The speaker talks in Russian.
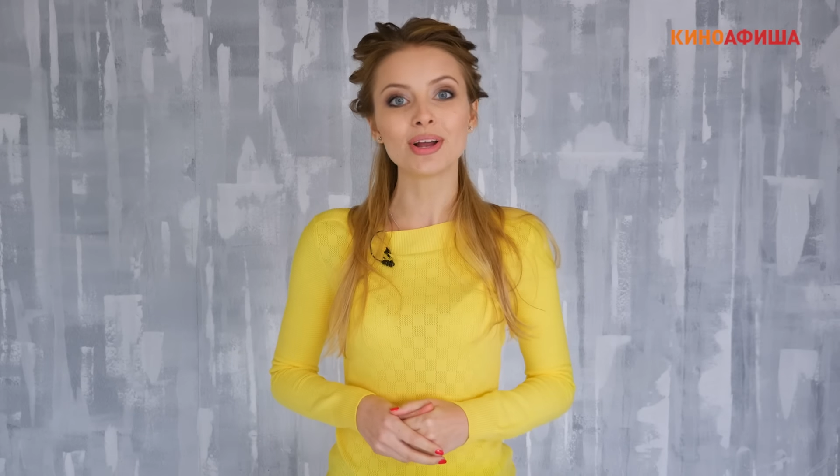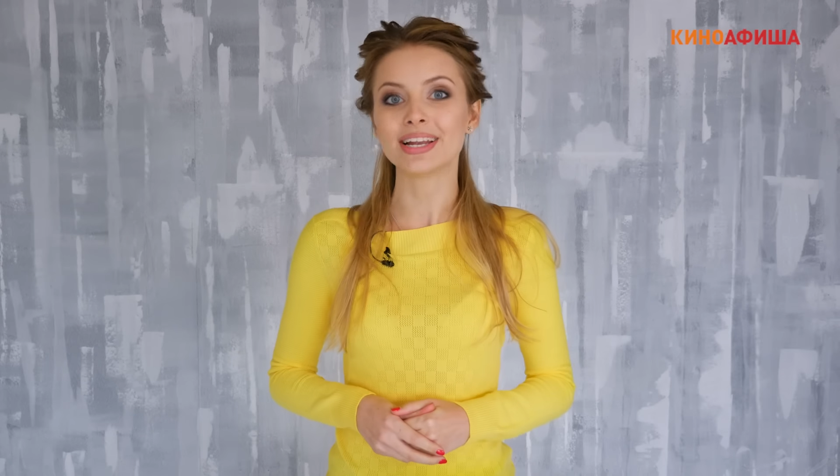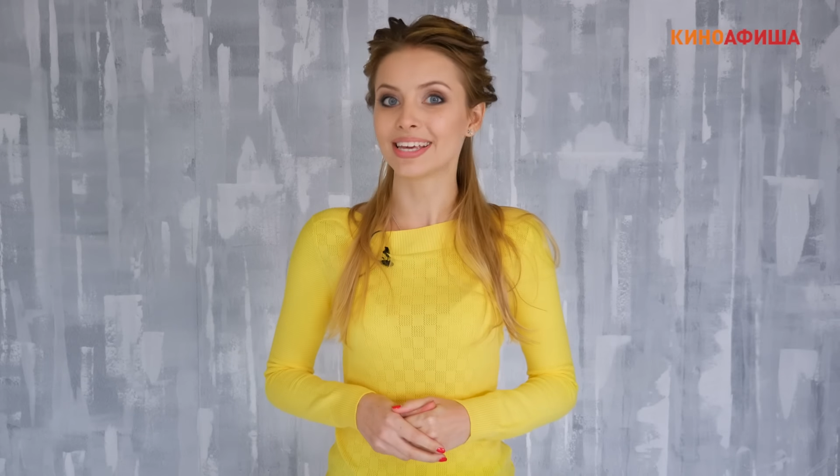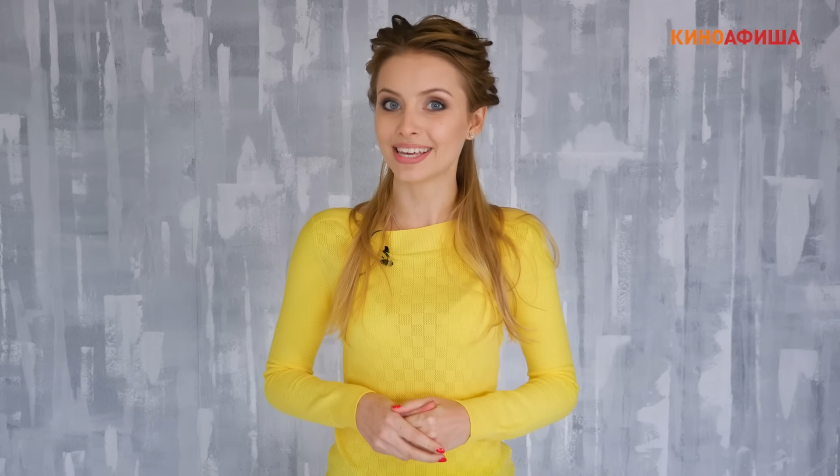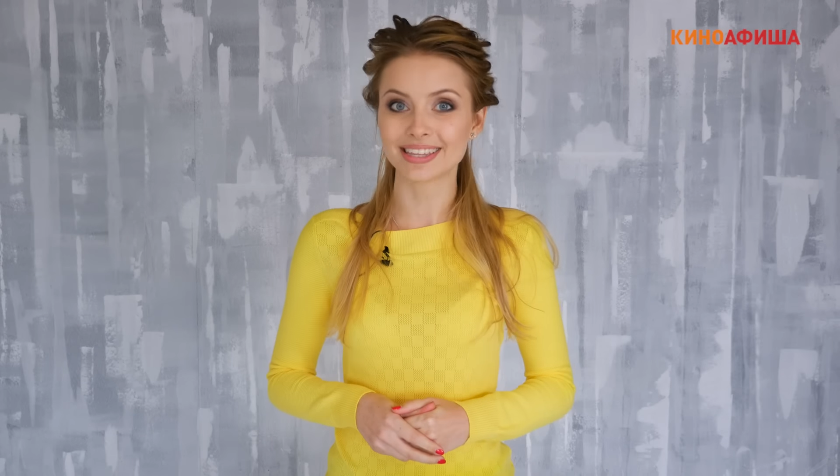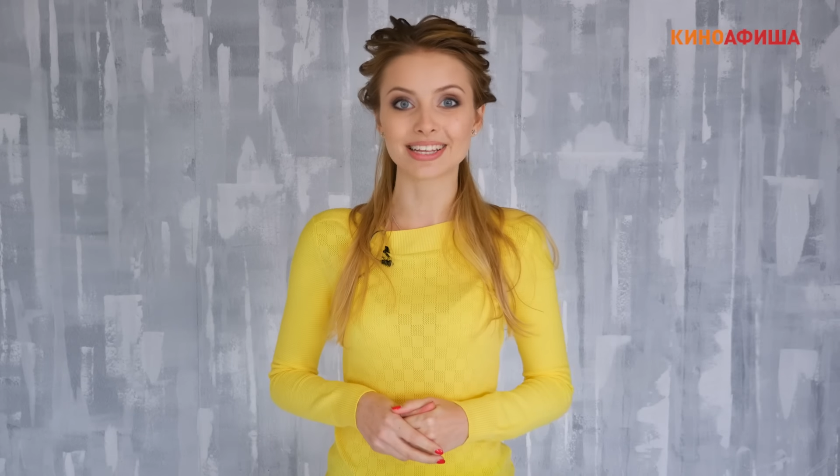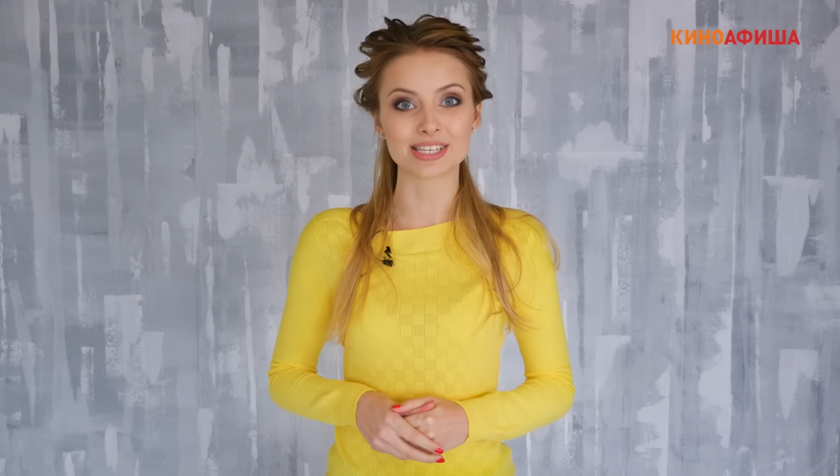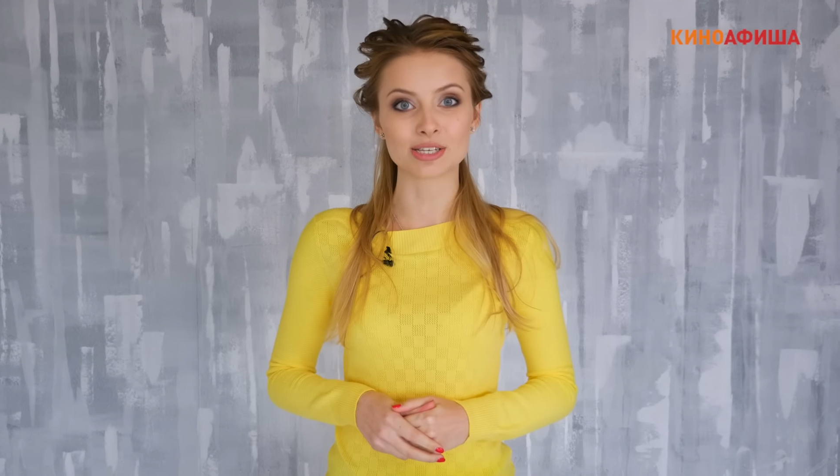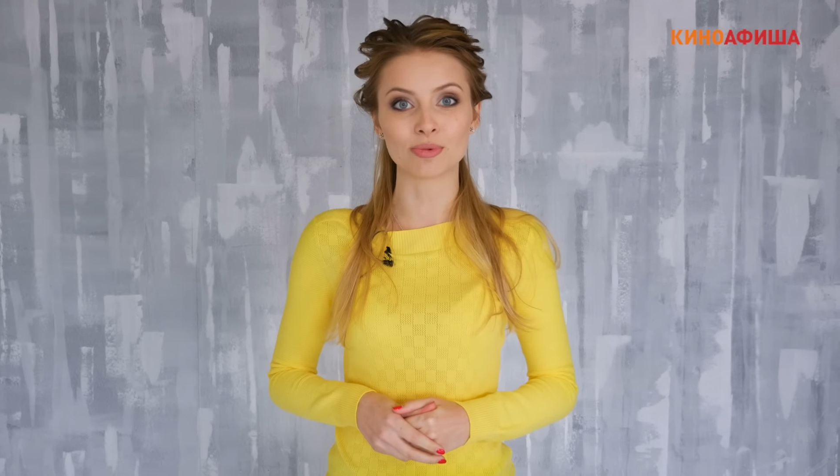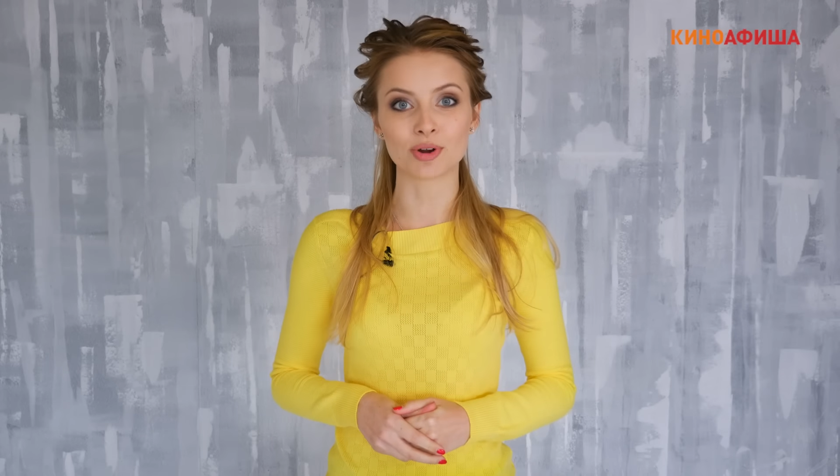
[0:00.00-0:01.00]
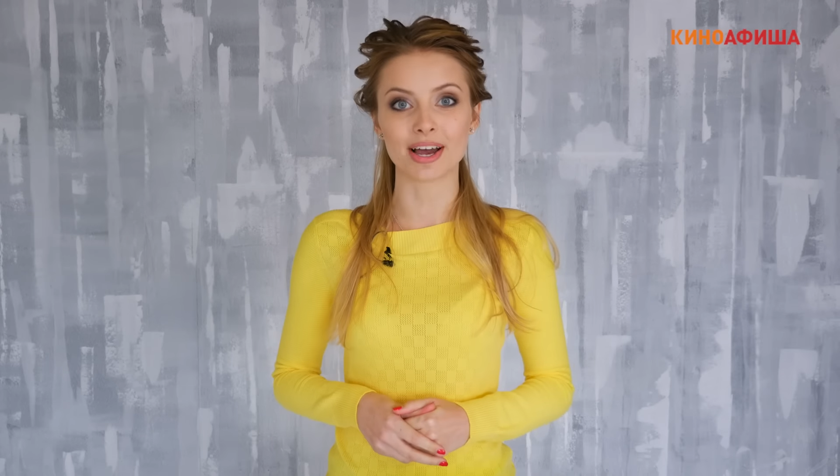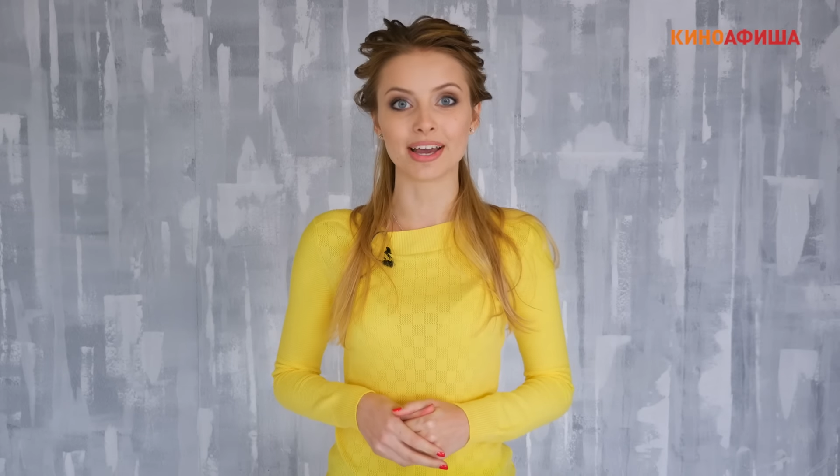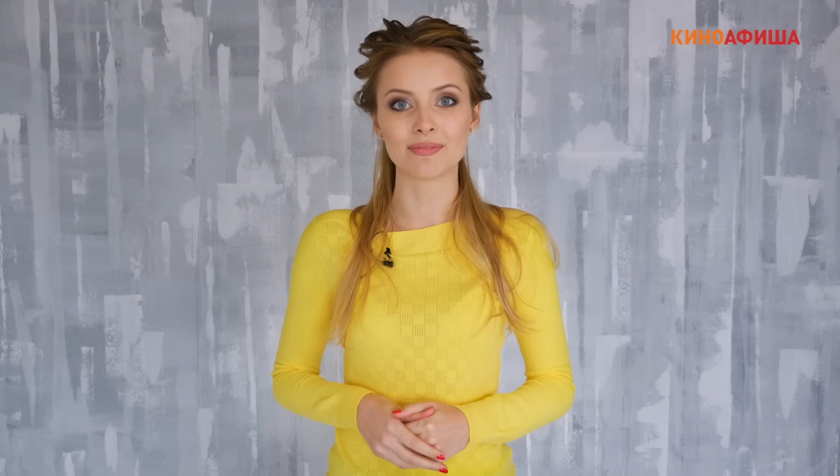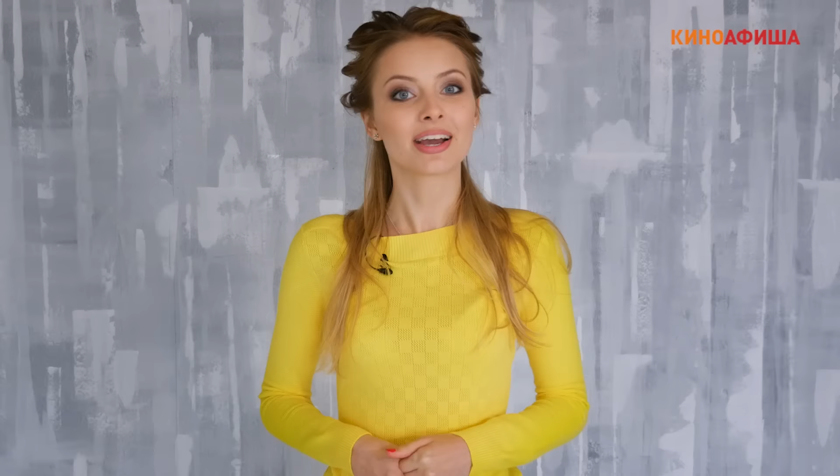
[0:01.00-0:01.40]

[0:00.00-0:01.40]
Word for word: Легенда о самурае».